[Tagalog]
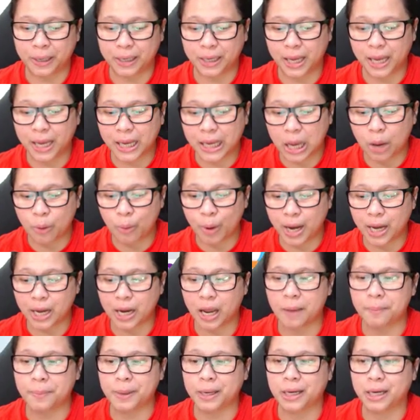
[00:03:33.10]
Pag ikaw ay
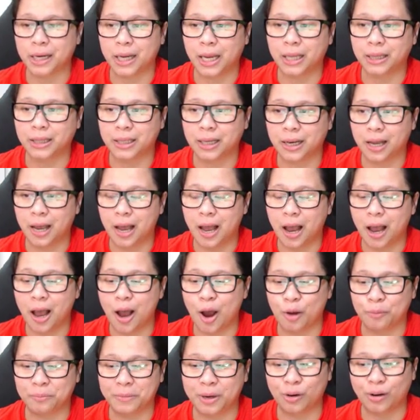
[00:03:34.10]
nakapag-create na ng
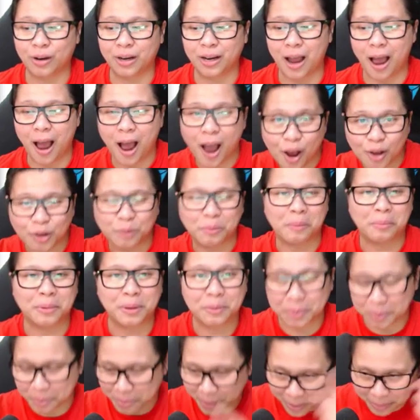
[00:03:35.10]
account, meron ka ng account,
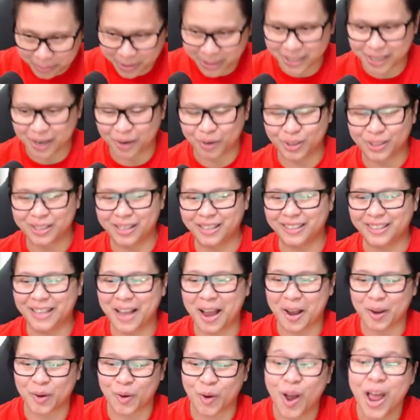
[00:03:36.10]
mabibilis ako 'yung
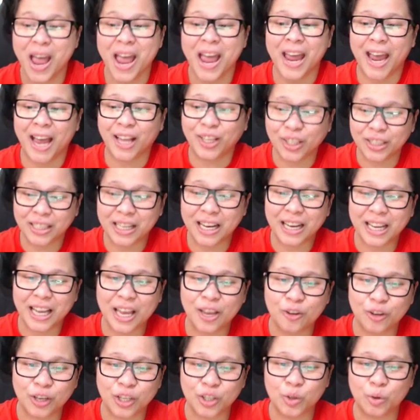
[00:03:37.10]
salita ko. Ito talaga
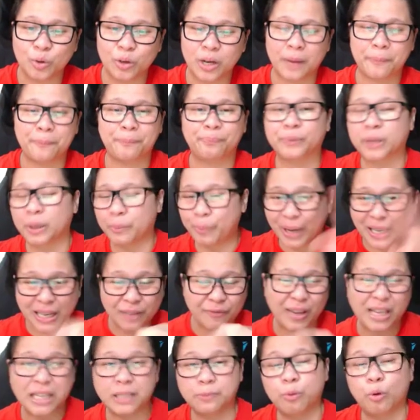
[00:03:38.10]
'yung itsura.
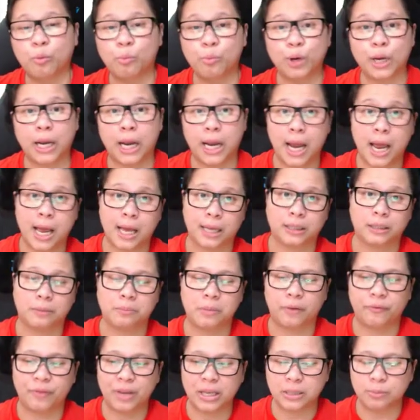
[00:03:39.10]
Pwedeng Facebook mo na lang, 'di
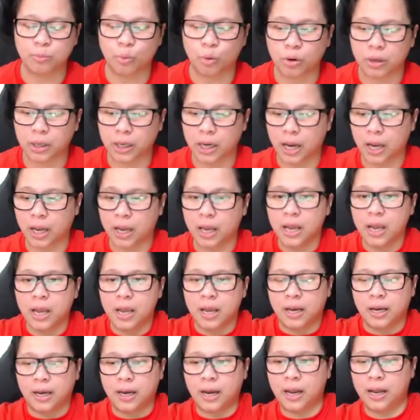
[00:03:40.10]
ba? Facebook na
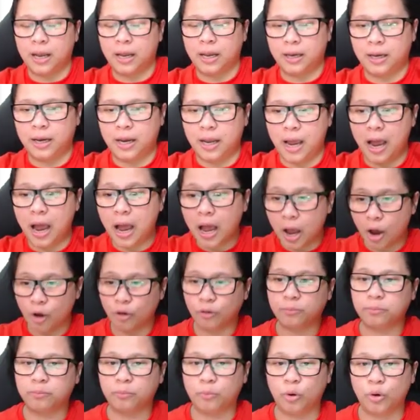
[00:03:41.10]
na na
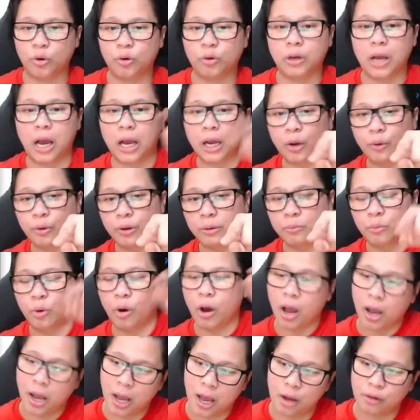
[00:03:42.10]
account mo, 'yung gagawin
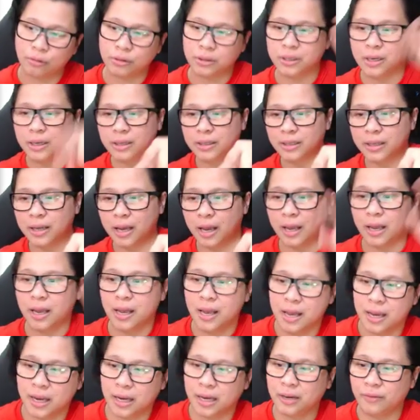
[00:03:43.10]
mong account diyan sa
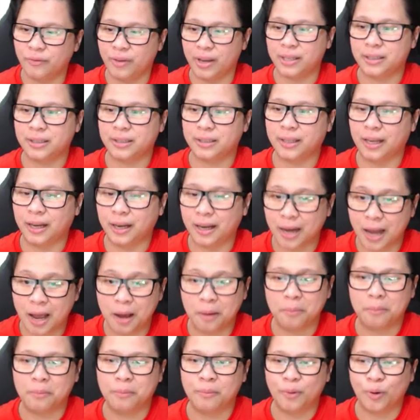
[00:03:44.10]

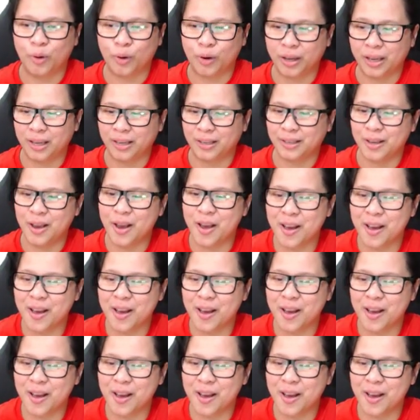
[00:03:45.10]
Investagram, okay?